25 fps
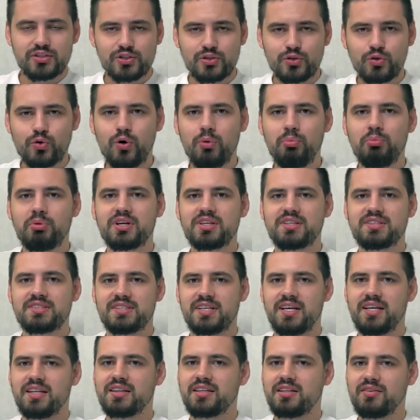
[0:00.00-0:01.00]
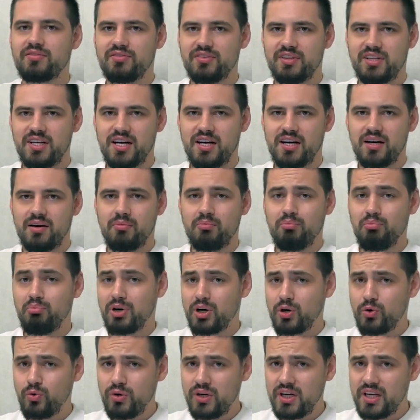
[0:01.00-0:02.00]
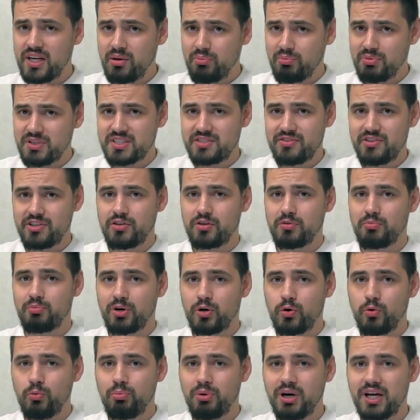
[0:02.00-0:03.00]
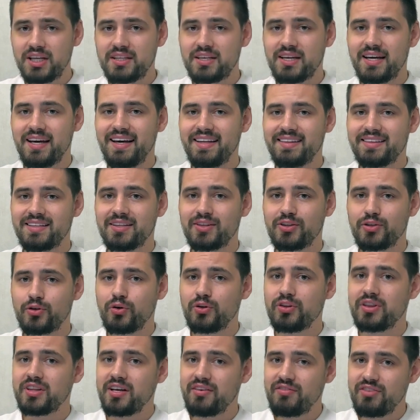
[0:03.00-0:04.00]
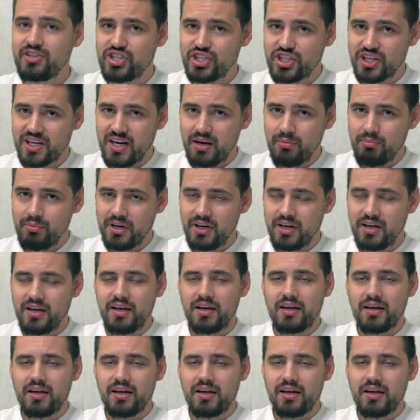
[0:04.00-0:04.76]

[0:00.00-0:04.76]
100% да. Могу ли я посоветовать покупать этот дрон новичкам?